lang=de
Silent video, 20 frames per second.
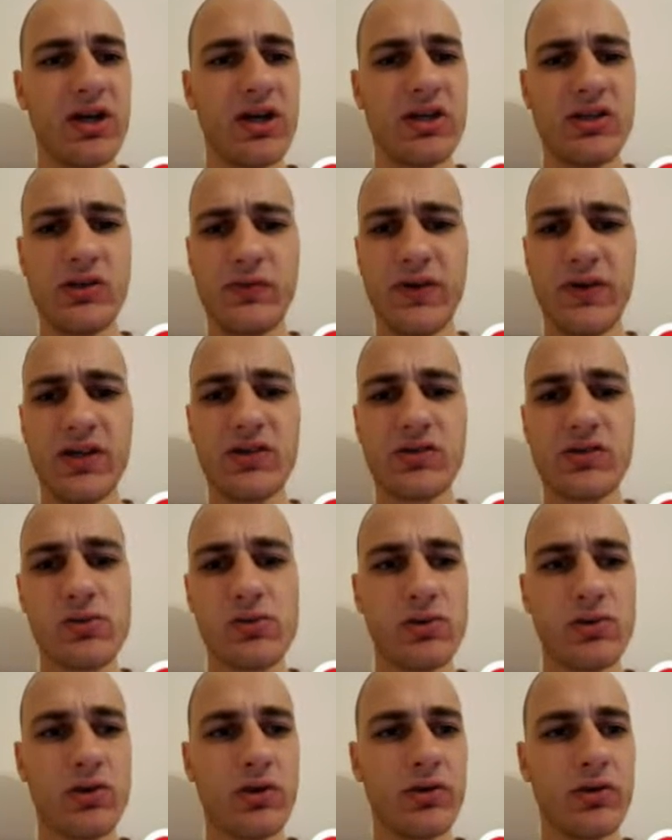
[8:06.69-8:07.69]

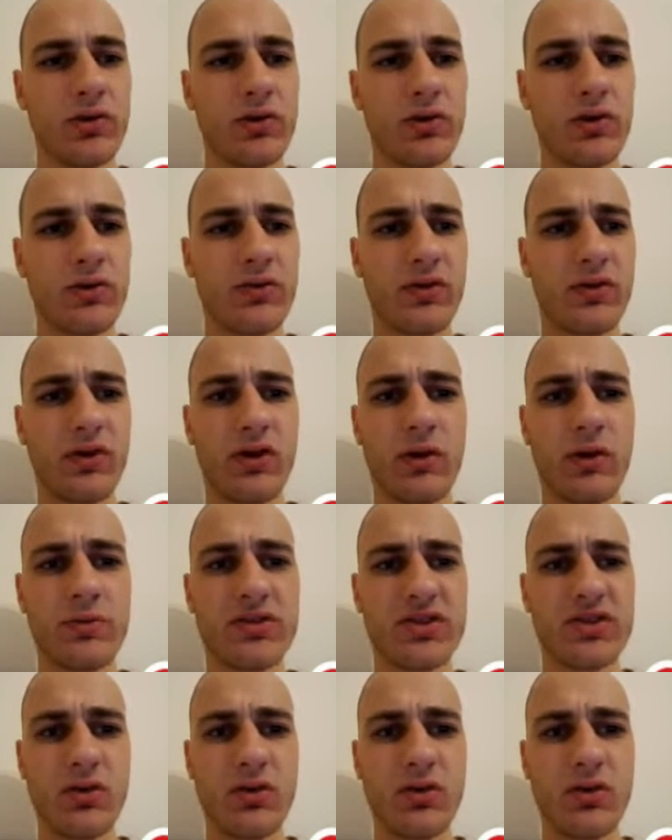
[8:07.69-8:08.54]
Juwelentouren ko kosten, glaube ich,